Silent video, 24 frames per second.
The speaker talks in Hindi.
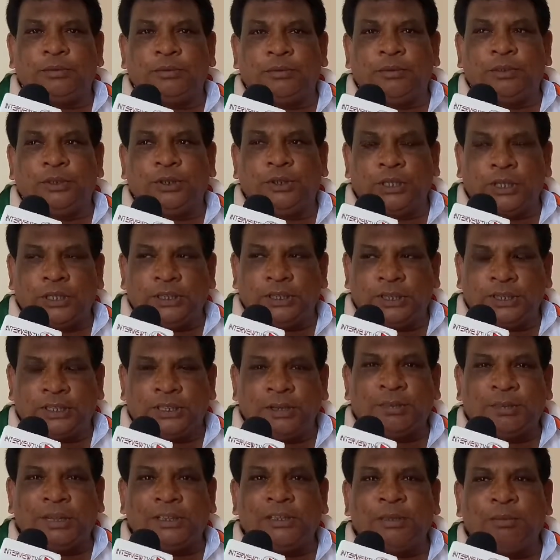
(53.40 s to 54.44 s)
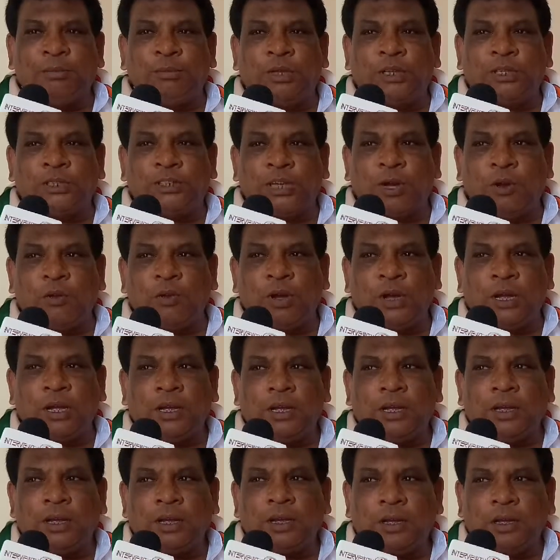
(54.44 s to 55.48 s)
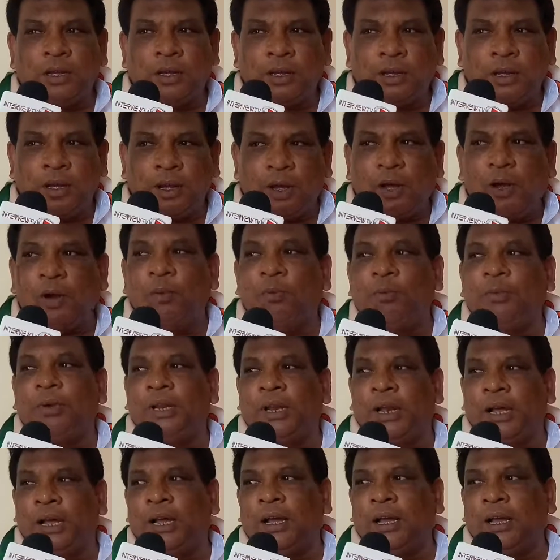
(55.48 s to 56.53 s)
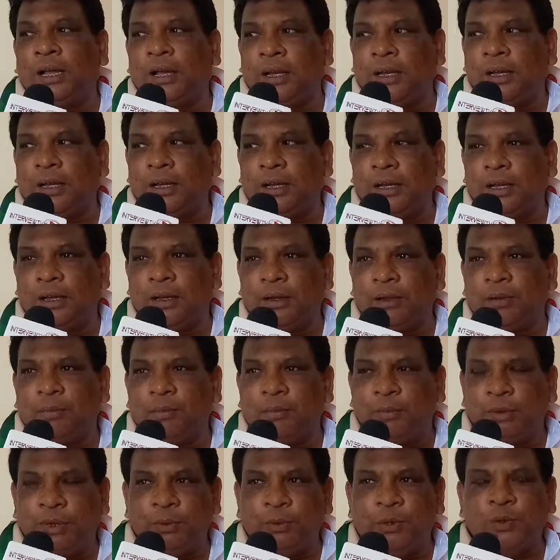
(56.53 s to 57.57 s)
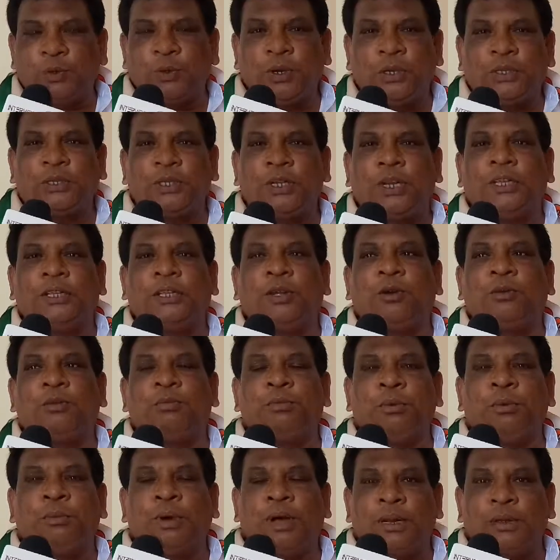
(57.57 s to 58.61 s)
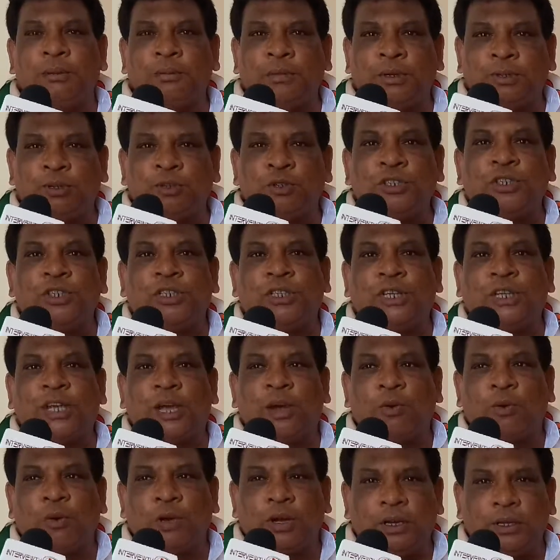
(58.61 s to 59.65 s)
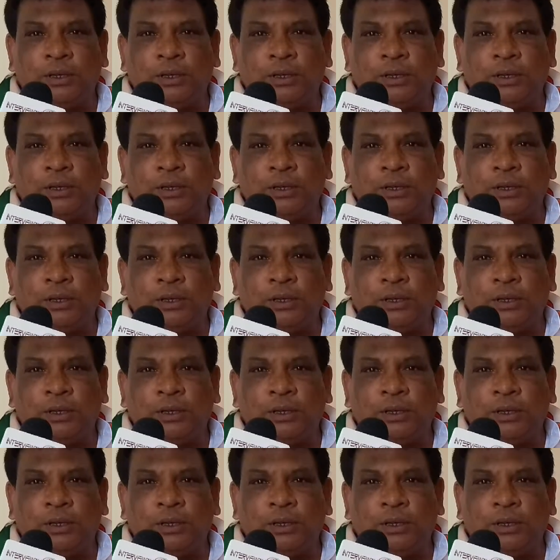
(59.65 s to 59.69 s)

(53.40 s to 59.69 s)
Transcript: जनता के माध्यम तक जाऊँगा और मेरा मैं विश्वास दिलाता हूँ कि मैं भारी मतों से जीत के आऊँगा